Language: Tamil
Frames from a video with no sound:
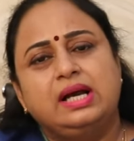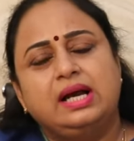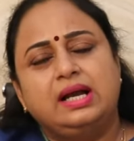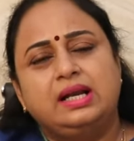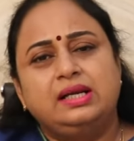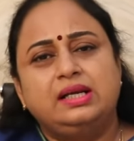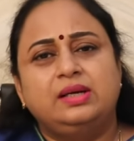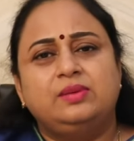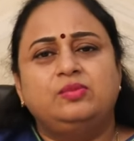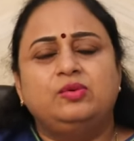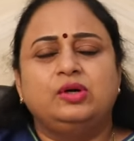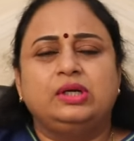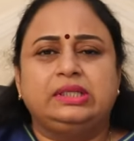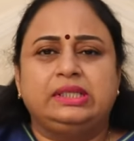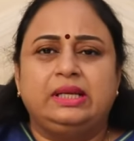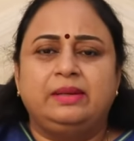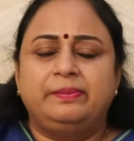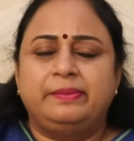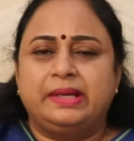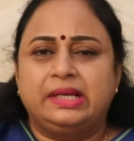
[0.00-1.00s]
அண்டு
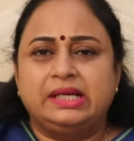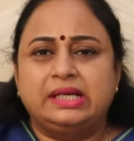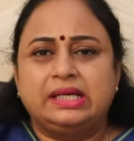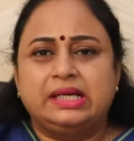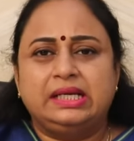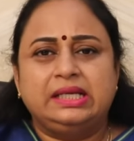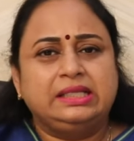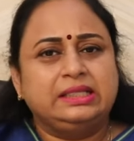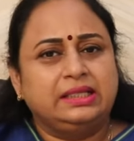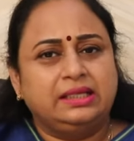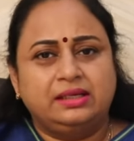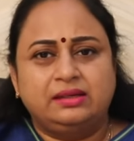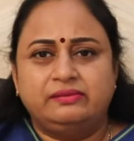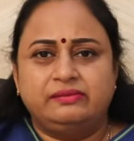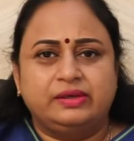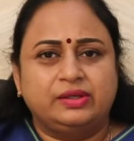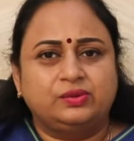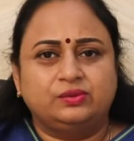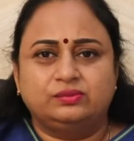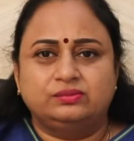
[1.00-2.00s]
முகத்தில் பருக்கள் இதெல்லாம்
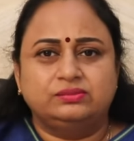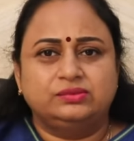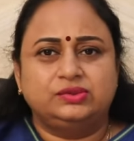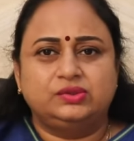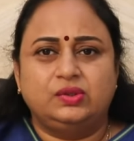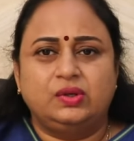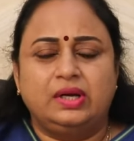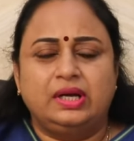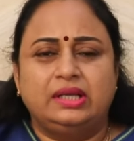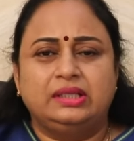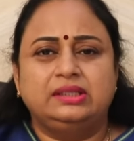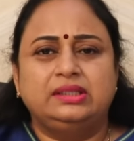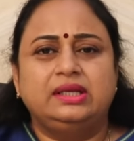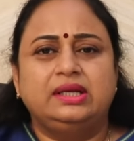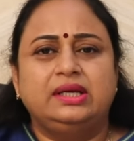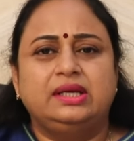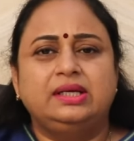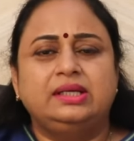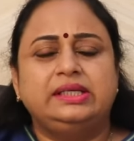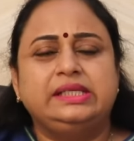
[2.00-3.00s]
வரும் ஸோ அந்த
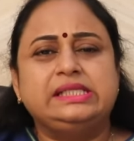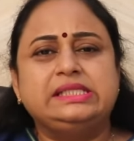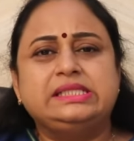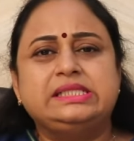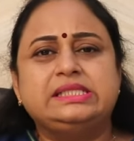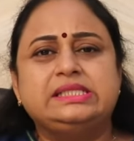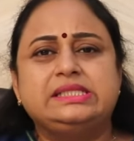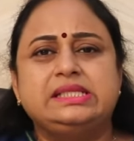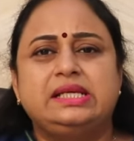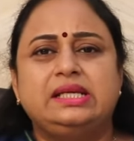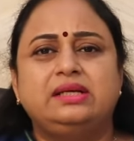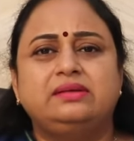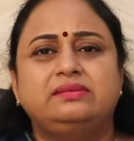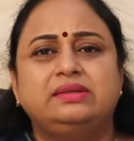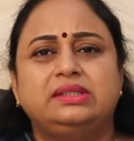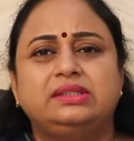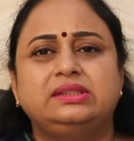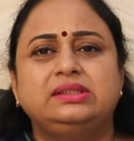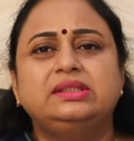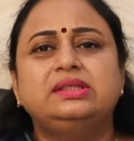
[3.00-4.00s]
ரீசன்ஸ் எல்லாம்
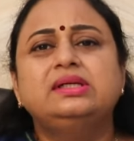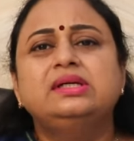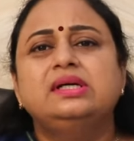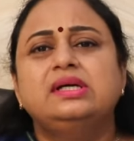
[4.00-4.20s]
வந்து